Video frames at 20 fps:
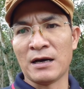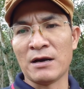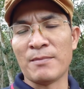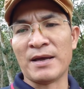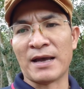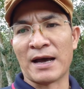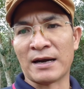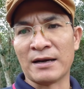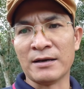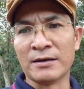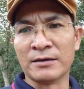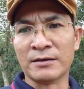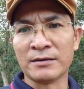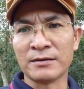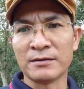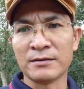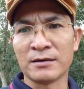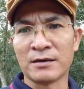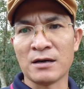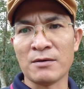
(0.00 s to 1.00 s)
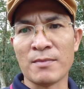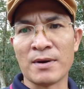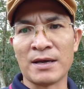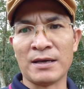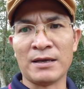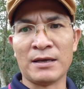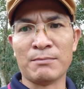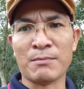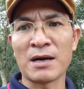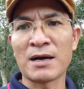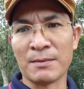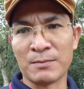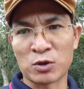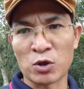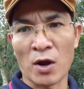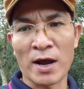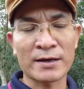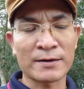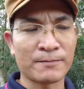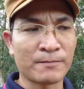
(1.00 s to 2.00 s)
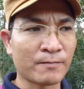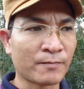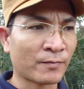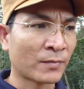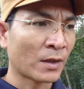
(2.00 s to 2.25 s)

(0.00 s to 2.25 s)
nó bị ảnh hưởng nó bị mất kiểm soát